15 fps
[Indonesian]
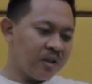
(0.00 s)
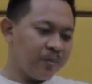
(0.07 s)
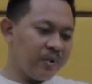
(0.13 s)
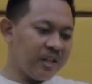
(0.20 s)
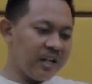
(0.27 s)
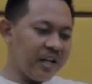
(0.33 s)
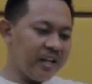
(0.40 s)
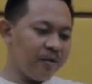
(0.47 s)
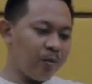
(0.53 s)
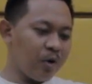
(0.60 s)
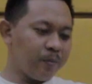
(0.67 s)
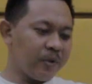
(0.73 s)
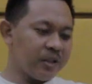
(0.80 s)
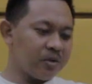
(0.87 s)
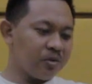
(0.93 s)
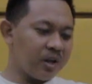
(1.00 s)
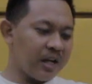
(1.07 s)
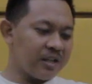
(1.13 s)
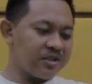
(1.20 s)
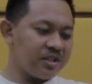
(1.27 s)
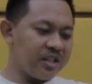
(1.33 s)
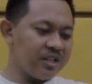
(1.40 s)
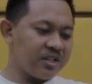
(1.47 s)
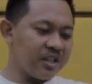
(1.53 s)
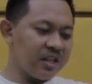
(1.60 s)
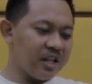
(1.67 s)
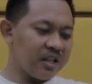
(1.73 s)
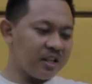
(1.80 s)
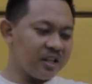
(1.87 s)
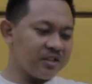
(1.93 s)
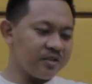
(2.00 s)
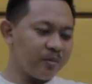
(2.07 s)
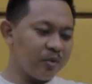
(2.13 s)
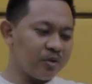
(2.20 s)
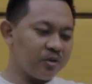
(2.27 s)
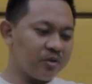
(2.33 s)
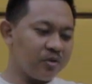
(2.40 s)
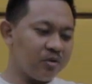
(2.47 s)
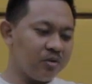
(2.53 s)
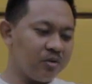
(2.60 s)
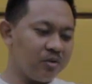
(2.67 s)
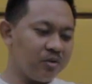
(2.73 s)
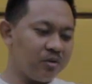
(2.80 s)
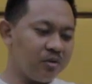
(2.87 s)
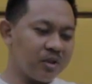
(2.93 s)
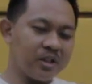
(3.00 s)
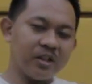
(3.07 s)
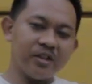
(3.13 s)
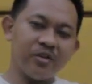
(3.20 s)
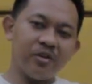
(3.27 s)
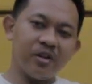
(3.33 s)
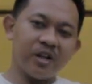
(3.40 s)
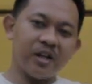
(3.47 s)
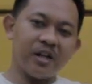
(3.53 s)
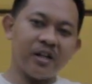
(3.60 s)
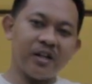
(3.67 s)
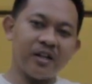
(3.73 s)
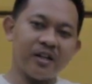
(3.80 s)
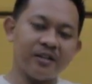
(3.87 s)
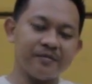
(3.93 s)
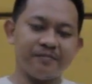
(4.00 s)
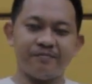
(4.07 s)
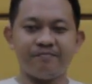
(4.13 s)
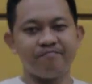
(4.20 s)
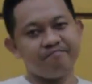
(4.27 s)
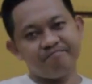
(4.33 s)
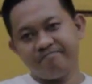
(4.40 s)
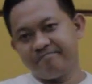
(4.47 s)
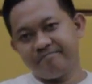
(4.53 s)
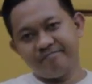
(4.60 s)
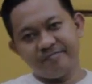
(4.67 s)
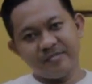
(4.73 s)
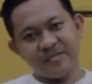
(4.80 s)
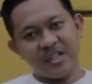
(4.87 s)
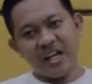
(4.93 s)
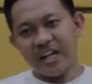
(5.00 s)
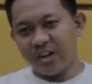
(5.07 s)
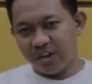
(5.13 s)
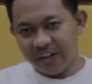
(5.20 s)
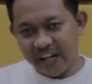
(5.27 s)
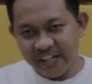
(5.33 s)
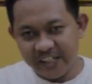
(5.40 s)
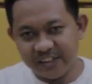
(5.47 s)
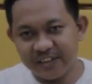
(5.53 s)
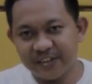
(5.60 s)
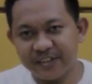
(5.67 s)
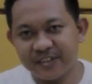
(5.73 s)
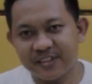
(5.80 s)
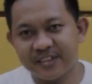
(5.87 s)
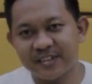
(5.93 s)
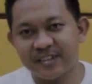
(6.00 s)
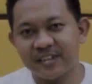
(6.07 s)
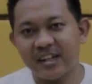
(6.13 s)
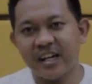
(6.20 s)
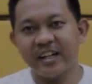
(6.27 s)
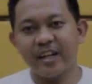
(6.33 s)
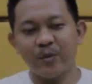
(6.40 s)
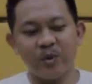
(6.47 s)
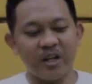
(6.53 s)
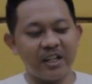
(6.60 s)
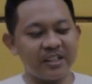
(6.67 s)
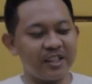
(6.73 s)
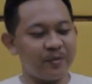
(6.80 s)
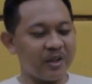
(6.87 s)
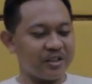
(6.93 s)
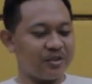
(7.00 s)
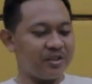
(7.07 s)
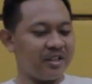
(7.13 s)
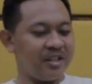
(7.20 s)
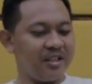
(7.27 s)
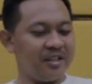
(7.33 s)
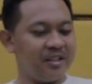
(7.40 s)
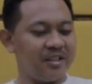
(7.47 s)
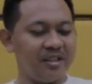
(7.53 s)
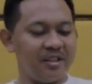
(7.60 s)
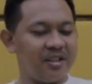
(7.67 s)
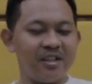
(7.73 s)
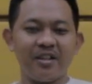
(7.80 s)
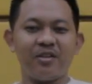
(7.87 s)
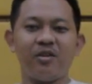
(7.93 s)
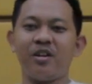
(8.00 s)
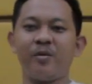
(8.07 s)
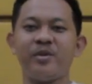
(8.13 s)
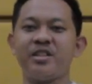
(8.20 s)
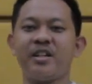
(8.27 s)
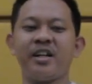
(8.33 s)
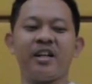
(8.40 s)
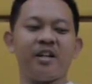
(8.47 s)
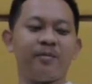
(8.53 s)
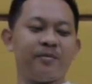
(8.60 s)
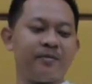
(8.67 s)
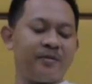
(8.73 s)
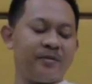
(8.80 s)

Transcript: Bila hip hop itu rasis, silahkan sebutku kejora. I don't get Ada yang mengerti maksudnya? Gua nggak bisa nangkap.